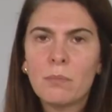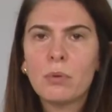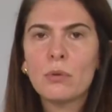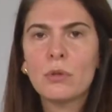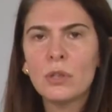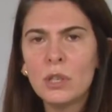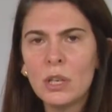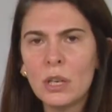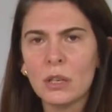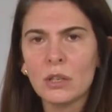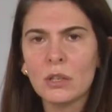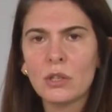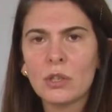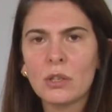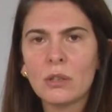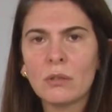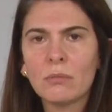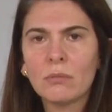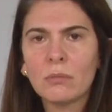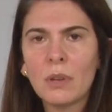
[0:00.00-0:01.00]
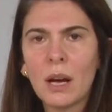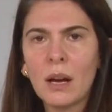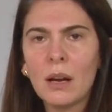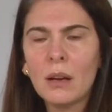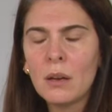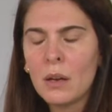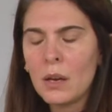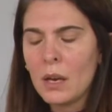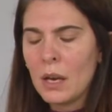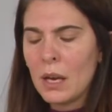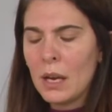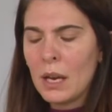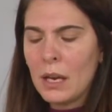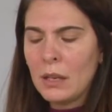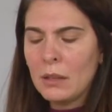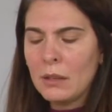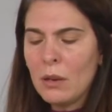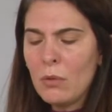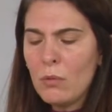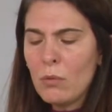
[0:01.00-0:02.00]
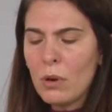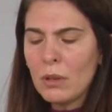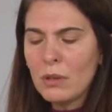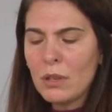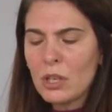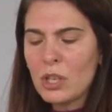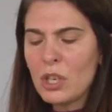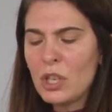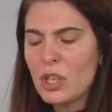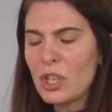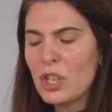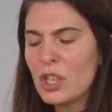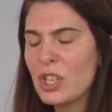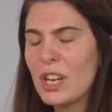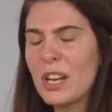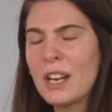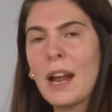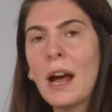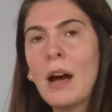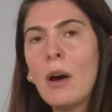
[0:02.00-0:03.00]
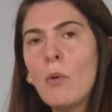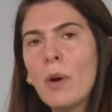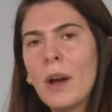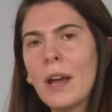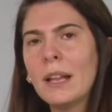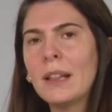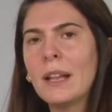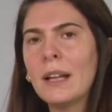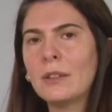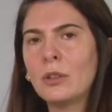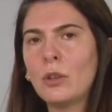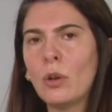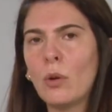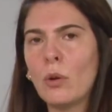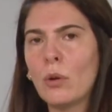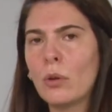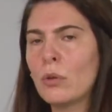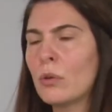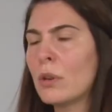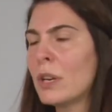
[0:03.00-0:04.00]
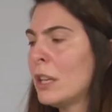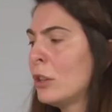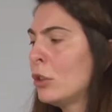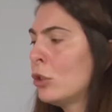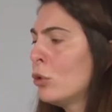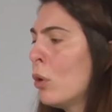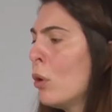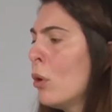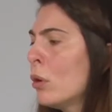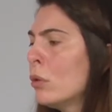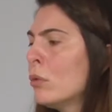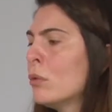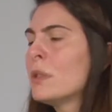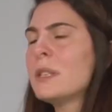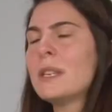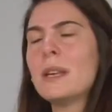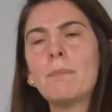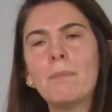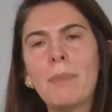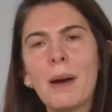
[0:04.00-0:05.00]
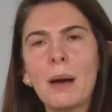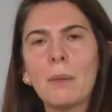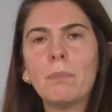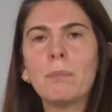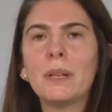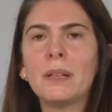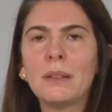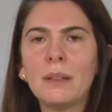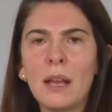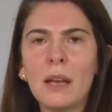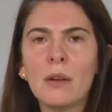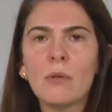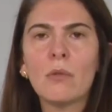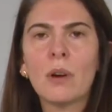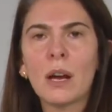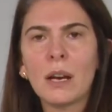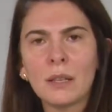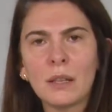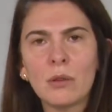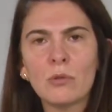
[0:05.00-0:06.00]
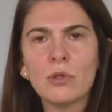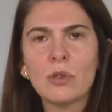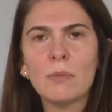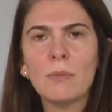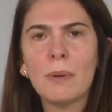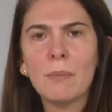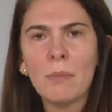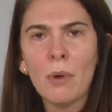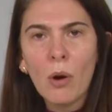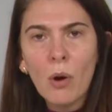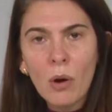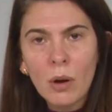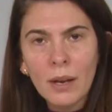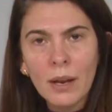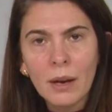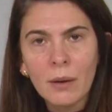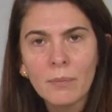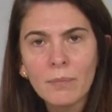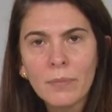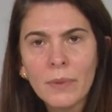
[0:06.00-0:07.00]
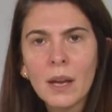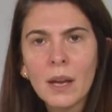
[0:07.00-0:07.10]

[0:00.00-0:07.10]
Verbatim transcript: por diante. Tá? Então, quando a gente gerar o relatório que todo CEPAP tem um cartão de memória,